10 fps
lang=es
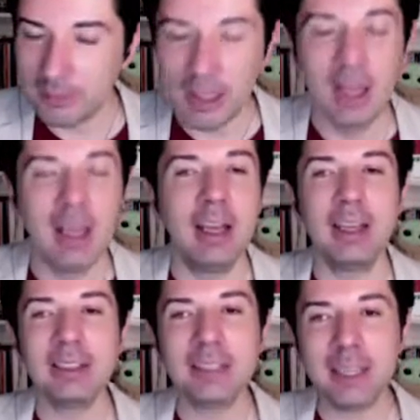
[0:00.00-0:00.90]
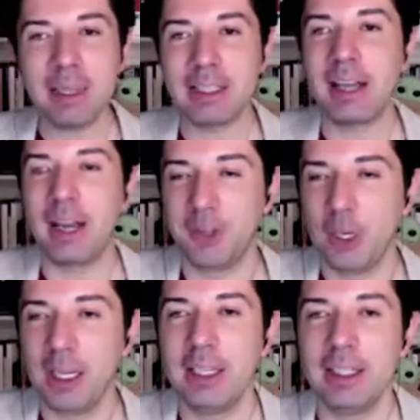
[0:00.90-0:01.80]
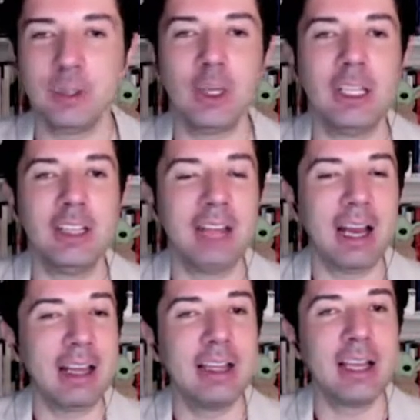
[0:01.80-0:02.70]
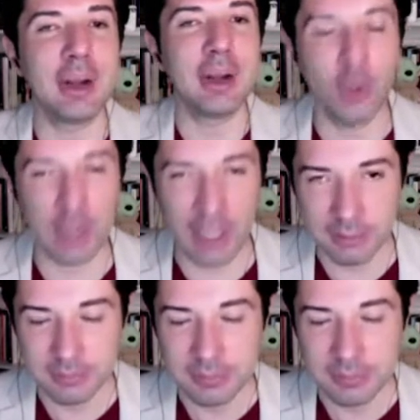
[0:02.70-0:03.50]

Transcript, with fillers: En el cine mexicano, él hizo El viaje de la nona,